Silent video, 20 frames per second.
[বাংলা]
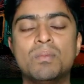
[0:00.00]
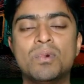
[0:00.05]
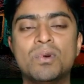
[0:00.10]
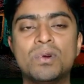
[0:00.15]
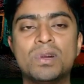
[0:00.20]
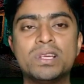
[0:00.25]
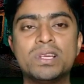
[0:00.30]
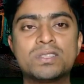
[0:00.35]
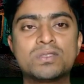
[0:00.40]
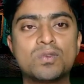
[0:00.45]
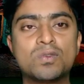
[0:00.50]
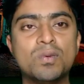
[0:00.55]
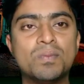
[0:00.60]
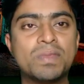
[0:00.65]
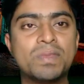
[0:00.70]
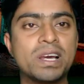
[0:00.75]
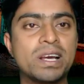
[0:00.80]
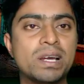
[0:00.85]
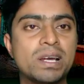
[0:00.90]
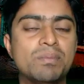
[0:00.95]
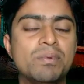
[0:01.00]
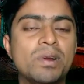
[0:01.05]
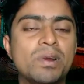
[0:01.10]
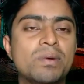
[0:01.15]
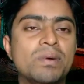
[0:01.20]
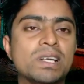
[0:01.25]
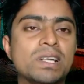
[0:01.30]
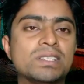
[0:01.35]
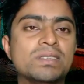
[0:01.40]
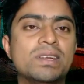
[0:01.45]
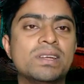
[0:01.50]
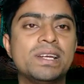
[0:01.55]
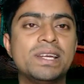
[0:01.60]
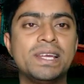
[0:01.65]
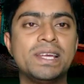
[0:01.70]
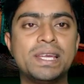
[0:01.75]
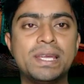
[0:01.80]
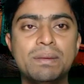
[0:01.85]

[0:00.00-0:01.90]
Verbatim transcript: ভোল্টেজ কম থাকার পরেও আসলে এটি